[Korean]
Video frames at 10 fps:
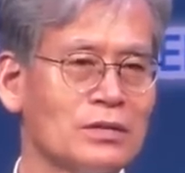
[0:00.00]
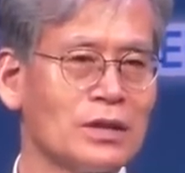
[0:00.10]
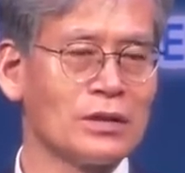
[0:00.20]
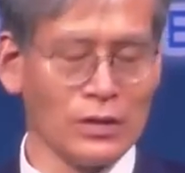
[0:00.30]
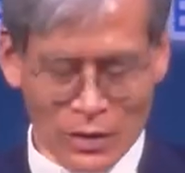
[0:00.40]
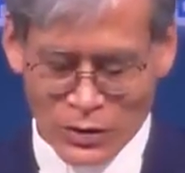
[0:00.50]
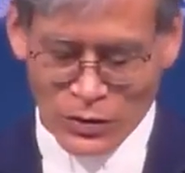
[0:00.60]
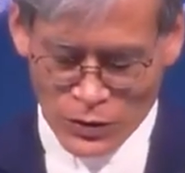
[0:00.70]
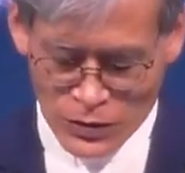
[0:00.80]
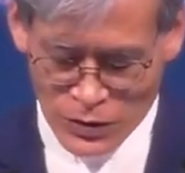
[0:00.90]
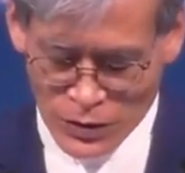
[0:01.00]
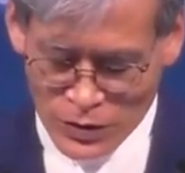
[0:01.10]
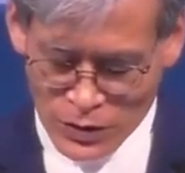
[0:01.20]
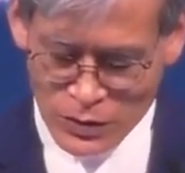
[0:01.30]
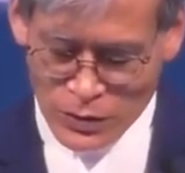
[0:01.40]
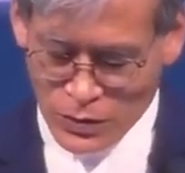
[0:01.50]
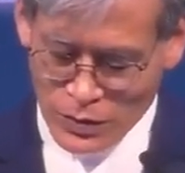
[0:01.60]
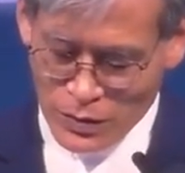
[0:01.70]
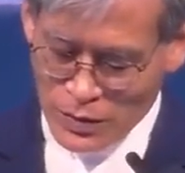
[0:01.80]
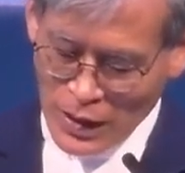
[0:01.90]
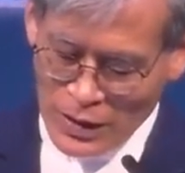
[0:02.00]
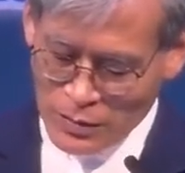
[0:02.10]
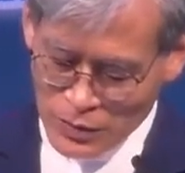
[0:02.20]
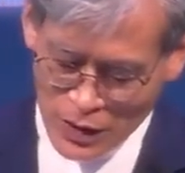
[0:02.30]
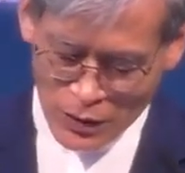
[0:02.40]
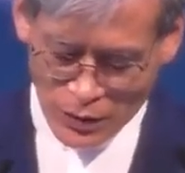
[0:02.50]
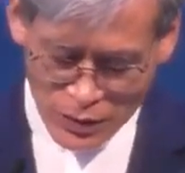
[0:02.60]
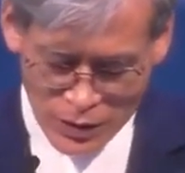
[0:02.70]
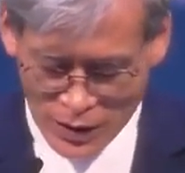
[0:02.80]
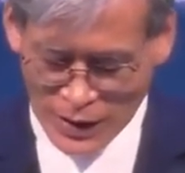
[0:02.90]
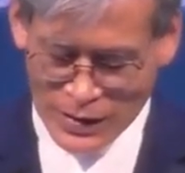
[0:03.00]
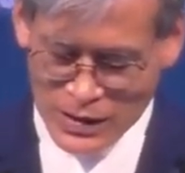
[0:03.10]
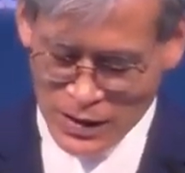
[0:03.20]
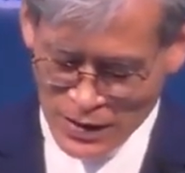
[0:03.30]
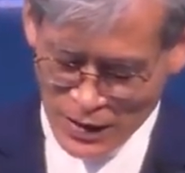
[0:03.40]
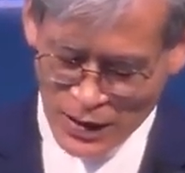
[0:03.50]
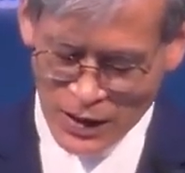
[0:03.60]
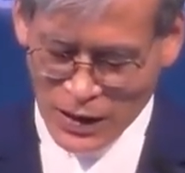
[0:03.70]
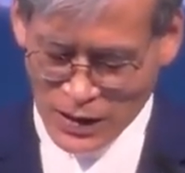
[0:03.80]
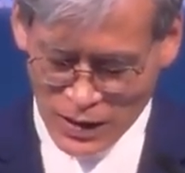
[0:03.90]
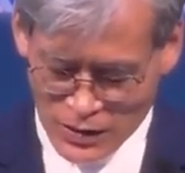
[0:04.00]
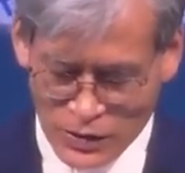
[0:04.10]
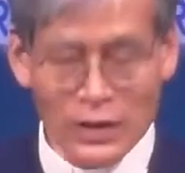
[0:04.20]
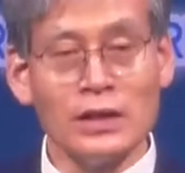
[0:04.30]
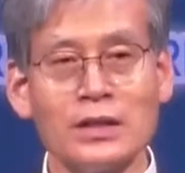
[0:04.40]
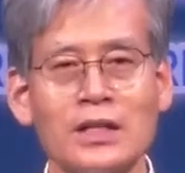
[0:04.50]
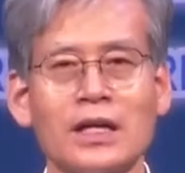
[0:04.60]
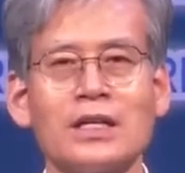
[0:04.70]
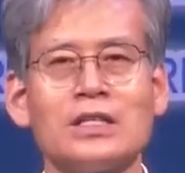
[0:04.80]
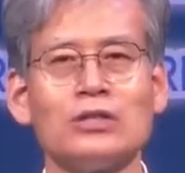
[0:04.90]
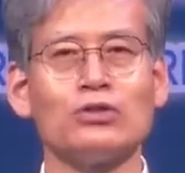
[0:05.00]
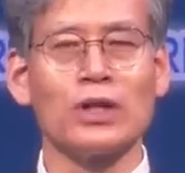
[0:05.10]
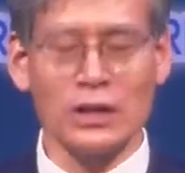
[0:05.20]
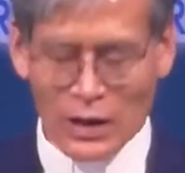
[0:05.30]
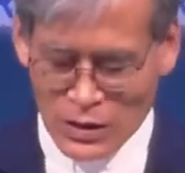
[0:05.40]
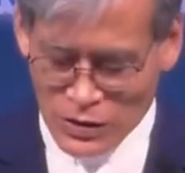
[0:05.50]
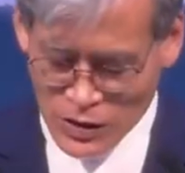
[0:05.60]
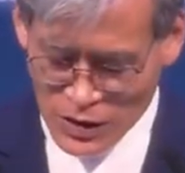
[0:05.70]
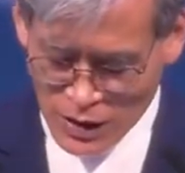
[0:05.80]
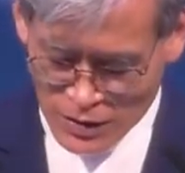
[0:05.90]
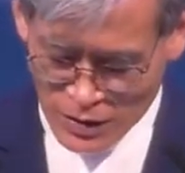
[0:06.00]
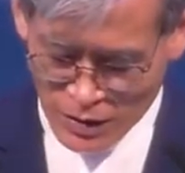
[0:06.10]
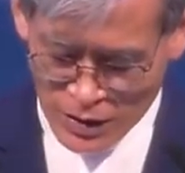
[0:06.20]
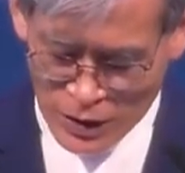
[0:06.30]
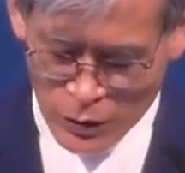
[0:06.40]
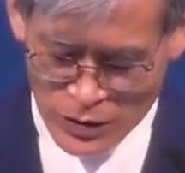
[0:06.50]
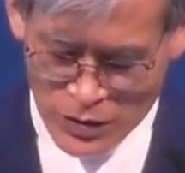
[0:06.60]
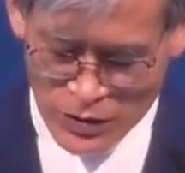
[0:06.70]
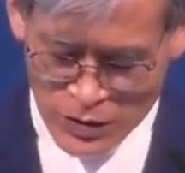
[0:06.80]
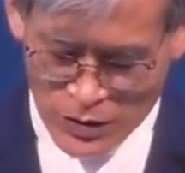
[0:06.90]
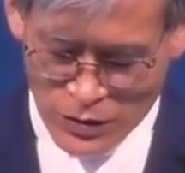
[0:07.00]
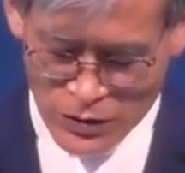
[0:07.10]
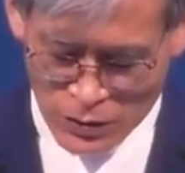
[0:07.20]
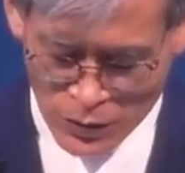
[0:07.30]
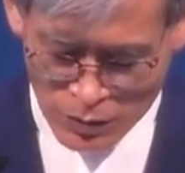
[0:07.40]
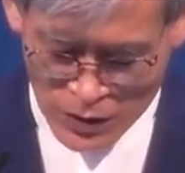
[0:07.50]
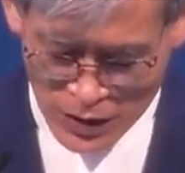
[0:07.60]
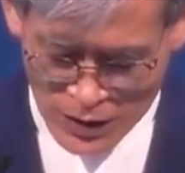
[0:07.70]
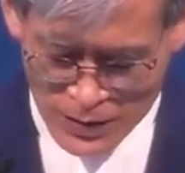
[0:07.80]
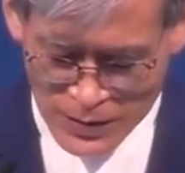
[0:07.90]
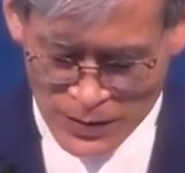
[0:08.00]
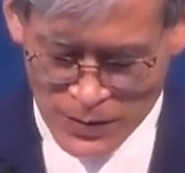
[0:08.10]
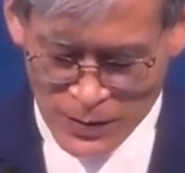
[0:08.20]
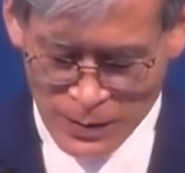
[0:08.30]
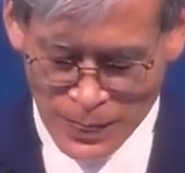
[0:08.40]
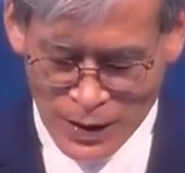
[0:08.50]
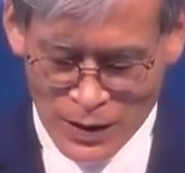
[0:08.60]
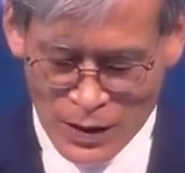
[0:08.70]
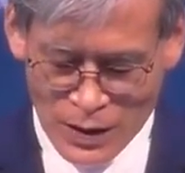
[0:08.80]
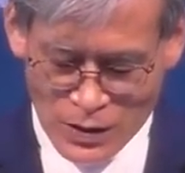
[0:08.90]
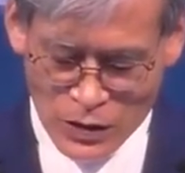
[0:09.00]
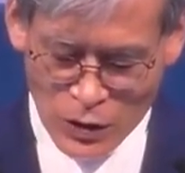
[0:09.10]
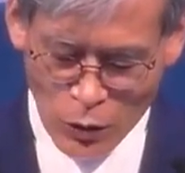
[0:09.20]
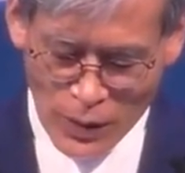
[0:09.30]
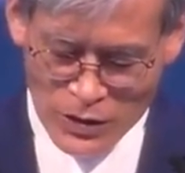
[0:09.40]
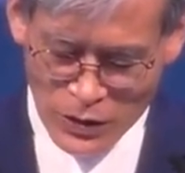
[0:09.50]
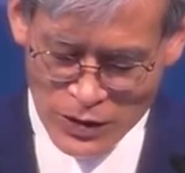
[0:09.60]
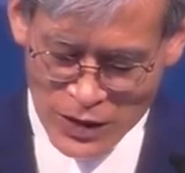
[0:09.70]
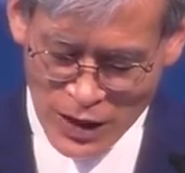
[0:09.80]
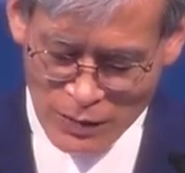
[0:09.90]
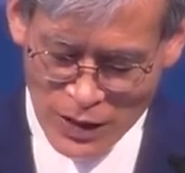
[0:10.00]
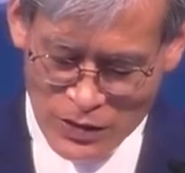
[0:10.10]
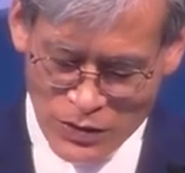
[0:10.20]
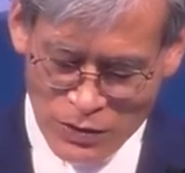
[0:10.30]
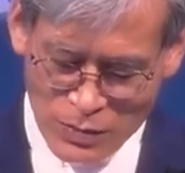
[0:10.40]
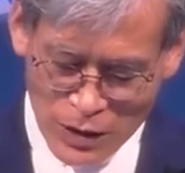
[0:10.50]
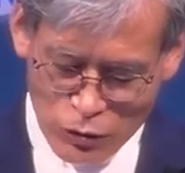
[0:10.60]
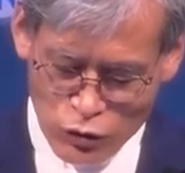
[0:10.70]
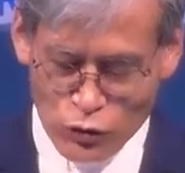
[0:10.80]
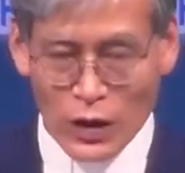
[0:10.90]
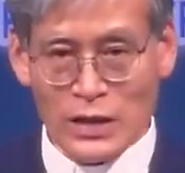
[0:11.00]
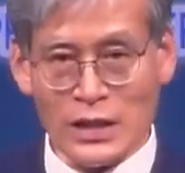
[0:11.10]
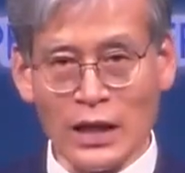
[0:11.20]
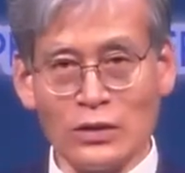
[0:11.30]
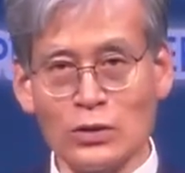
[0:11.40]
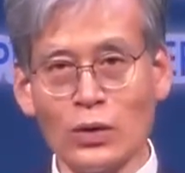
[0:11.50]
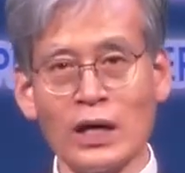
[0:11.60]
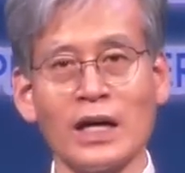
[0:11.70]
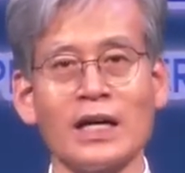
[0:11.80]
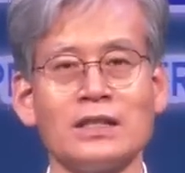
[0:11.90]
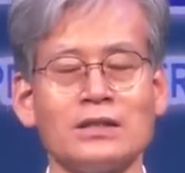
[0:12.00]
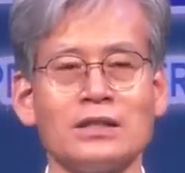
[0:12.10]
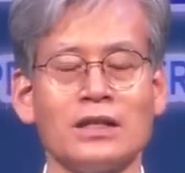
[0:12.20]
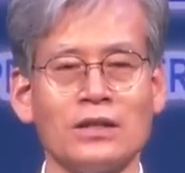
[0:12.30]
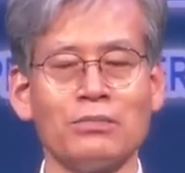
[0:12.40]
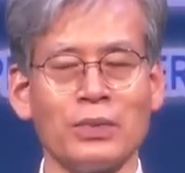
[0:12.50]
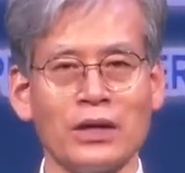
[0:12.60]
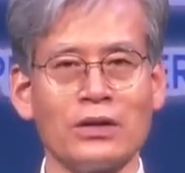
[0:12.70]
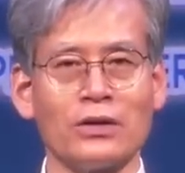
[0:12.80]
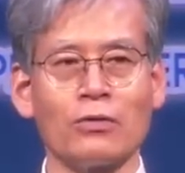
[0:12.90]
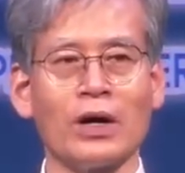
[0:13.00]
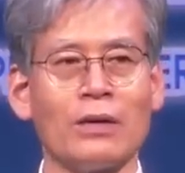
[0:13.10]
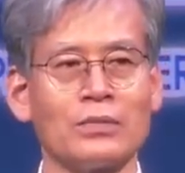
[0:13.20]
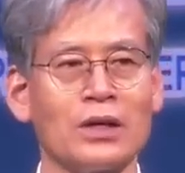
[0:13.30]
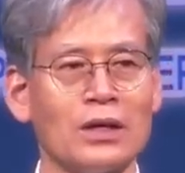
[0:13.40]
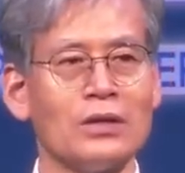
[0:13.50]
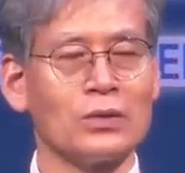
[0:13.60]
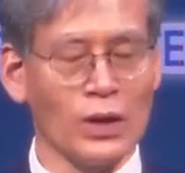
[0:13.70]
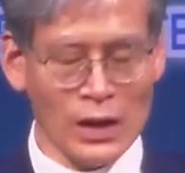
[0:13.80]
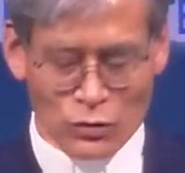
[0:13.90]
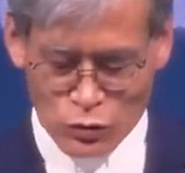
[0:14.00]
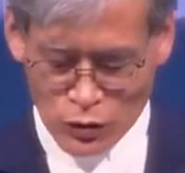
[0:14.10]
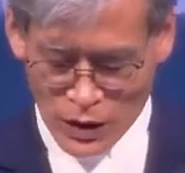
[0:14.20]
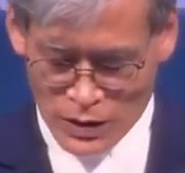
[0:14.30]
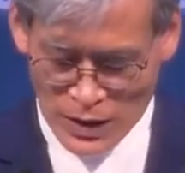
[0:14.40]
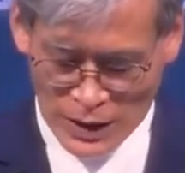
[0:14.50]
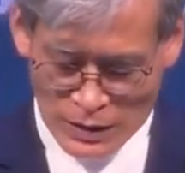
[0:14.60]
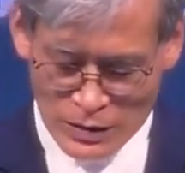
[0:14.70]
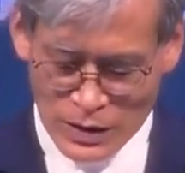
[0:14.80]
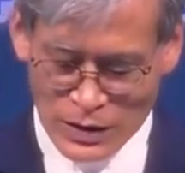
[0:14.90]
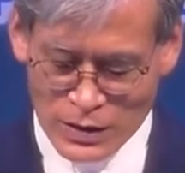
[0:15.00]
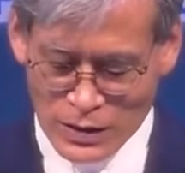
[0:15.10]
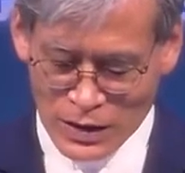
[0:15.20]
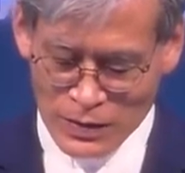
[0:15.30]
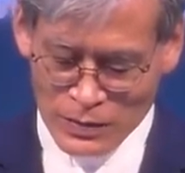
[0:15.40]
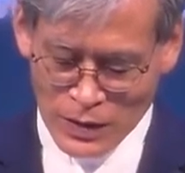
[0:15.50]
예, 그렇게 흩어져서 또 나름대로 각자 생각에 따라서 자기 기준에 따라서 신앙생활을 하고 있었을 것으로 봅니다. 특히 로마서를 이해함에 있어서 매우 중요한 사건 또 하나가 있는데 이런 배경과 함께 또 하나 중요한 사건이 있는데